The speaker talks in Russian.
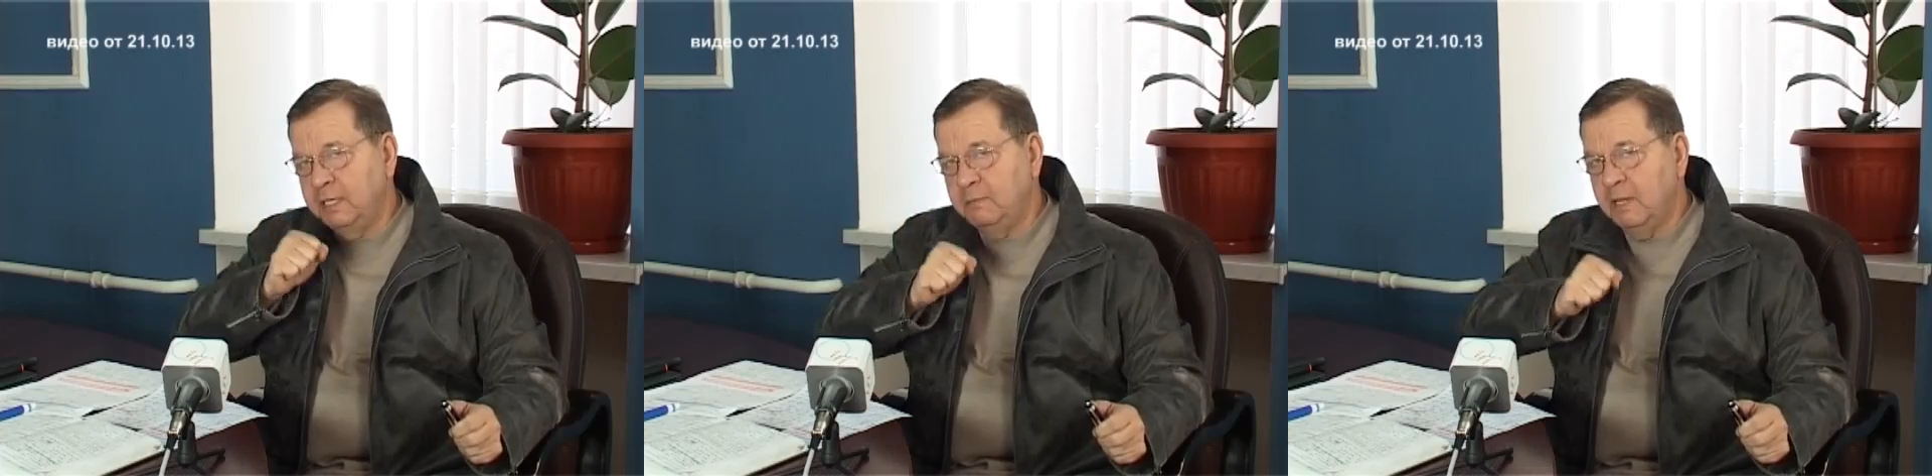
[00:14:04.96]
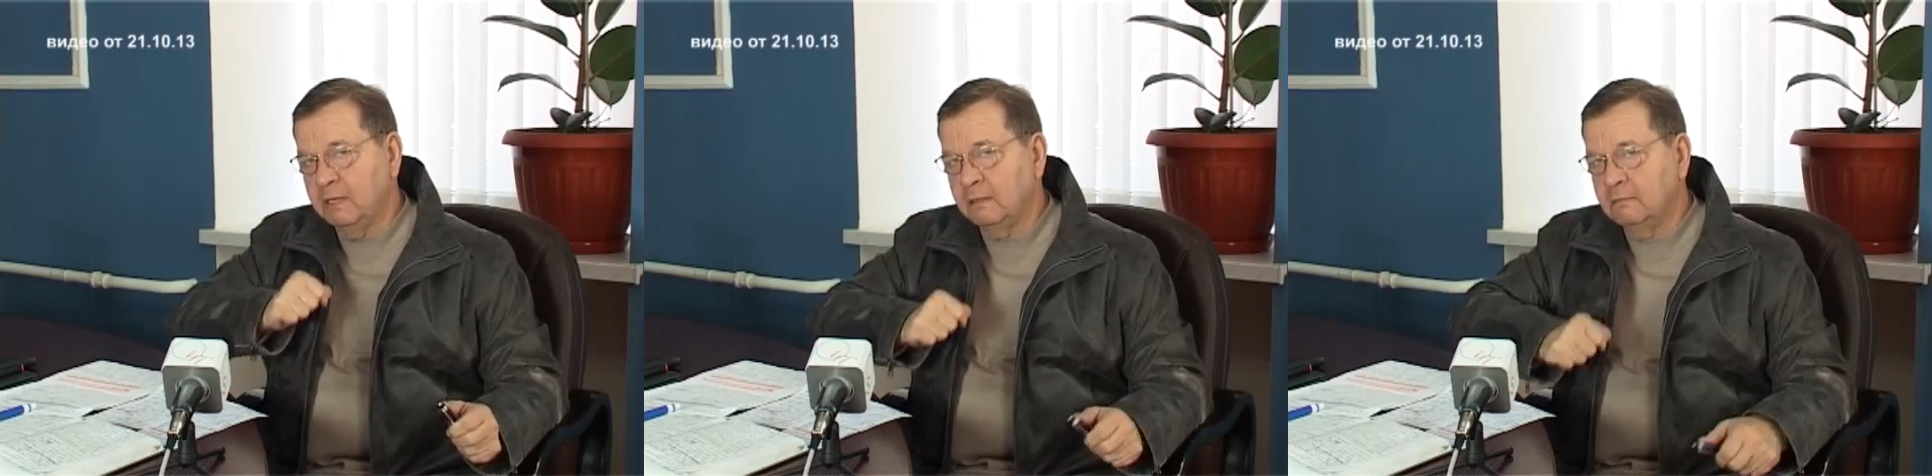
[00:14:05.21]

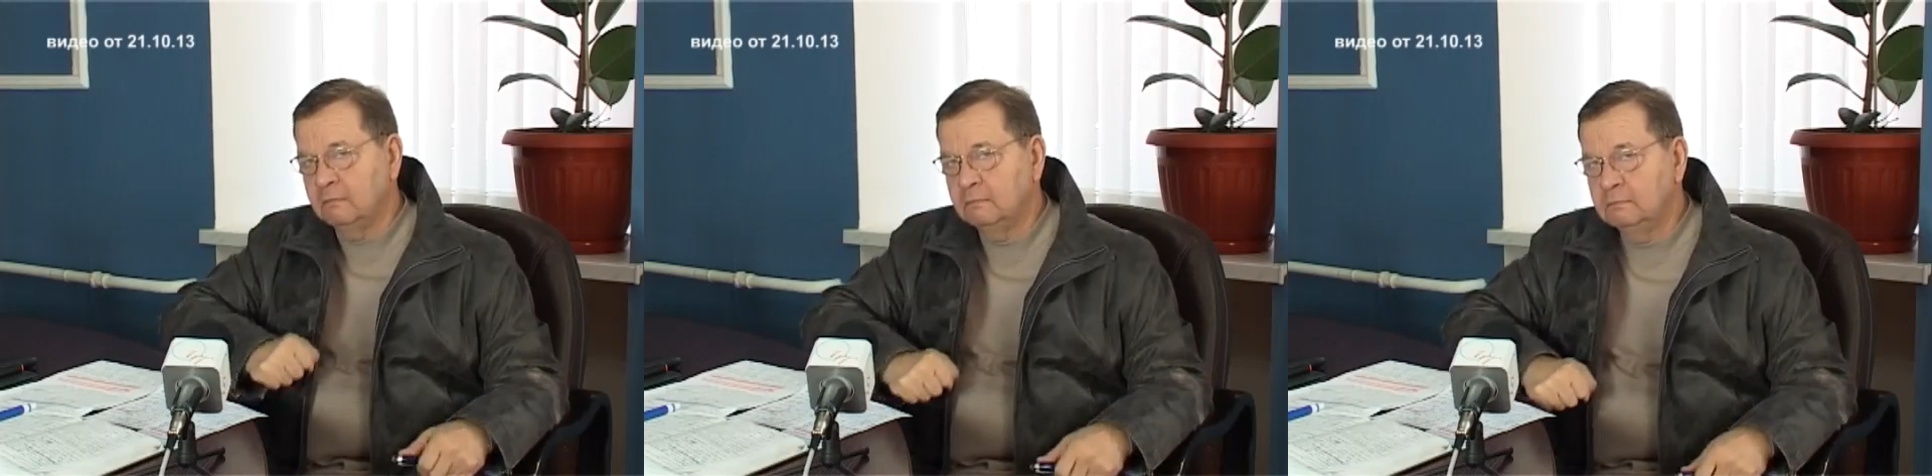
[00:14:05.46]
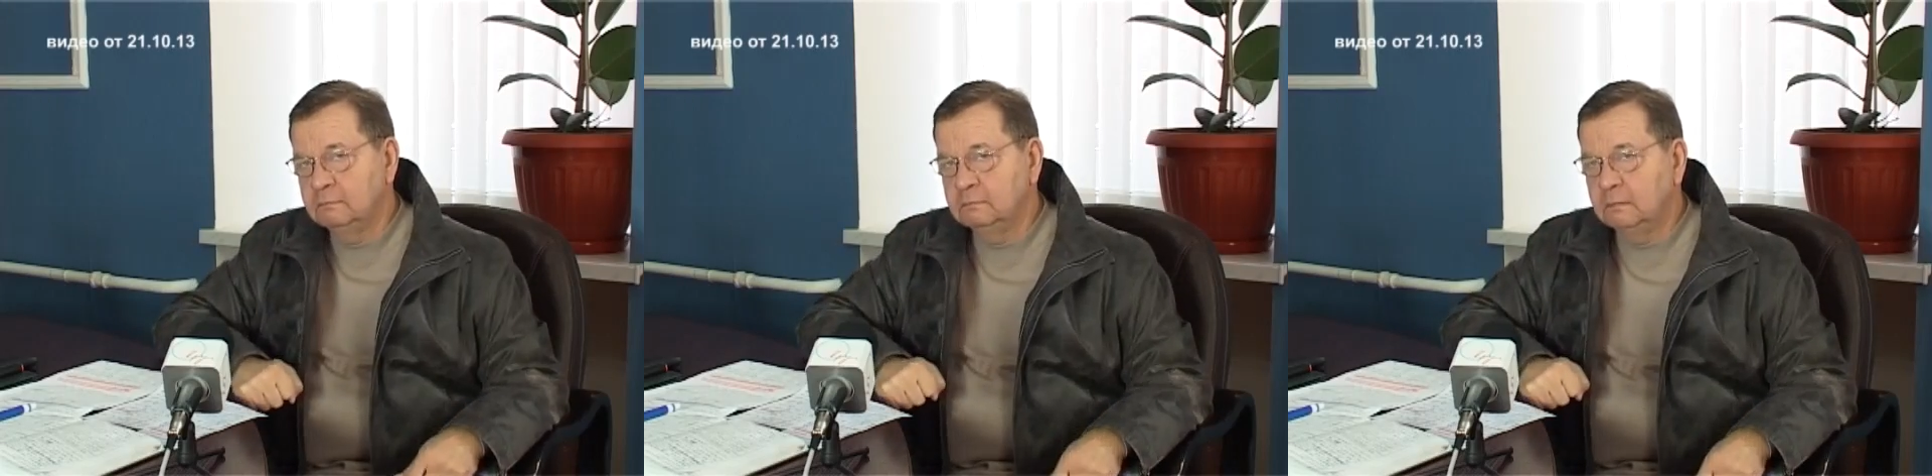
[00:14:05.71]
перемен.
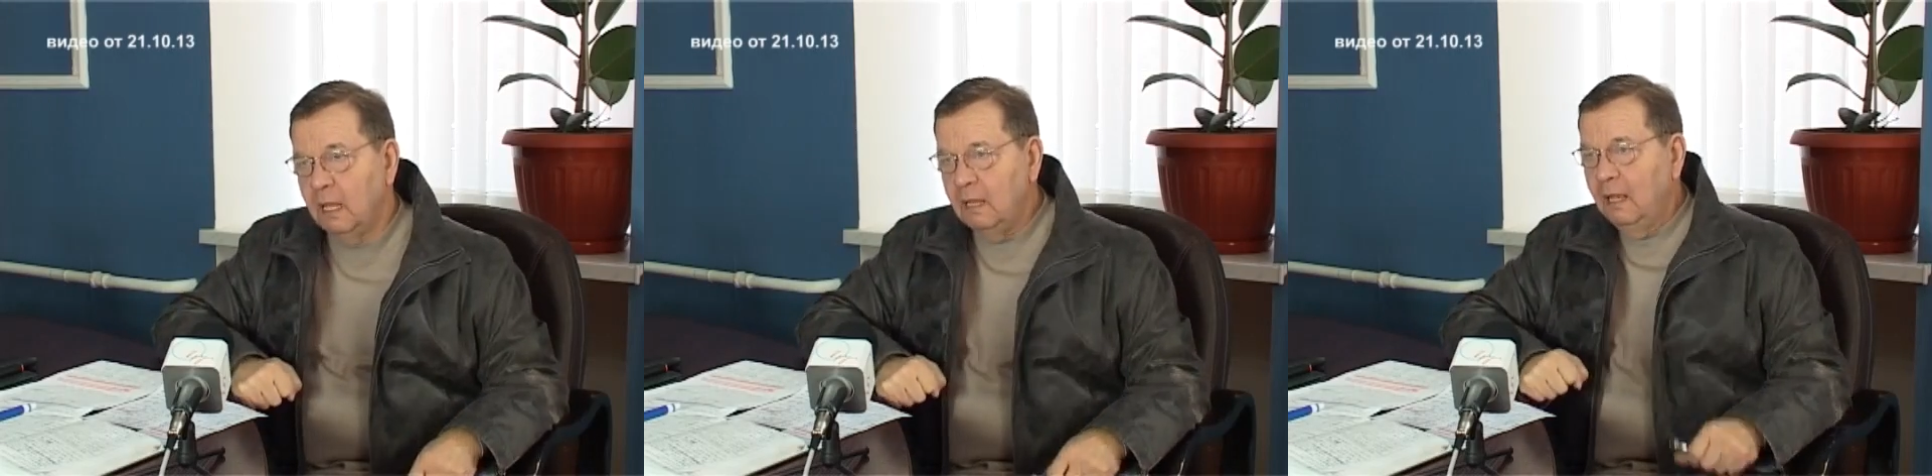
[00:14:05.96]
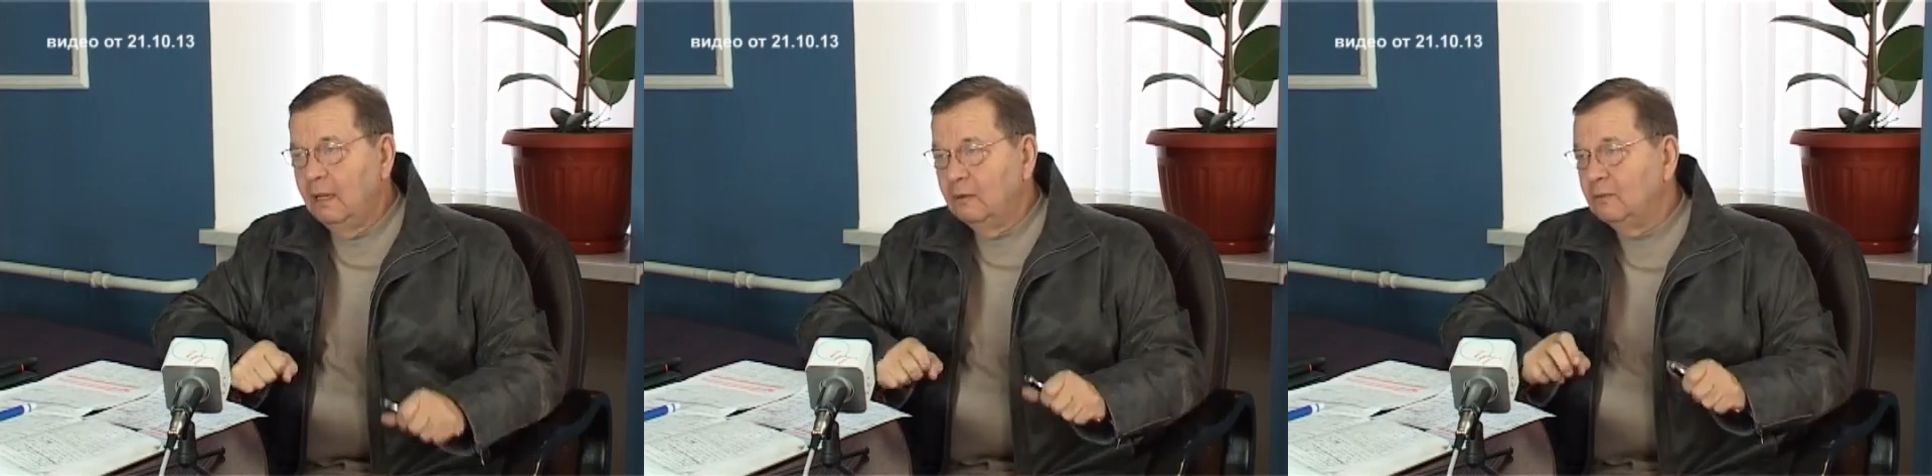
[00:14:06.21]

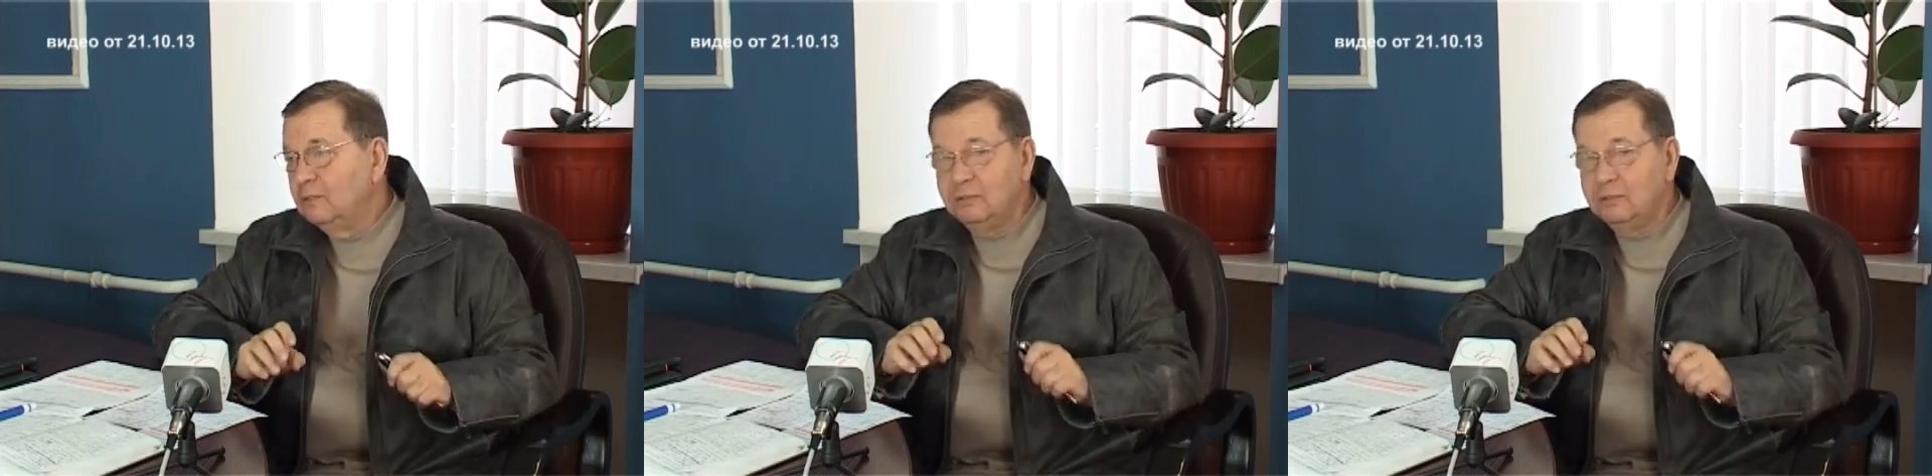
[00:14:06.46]
Ой,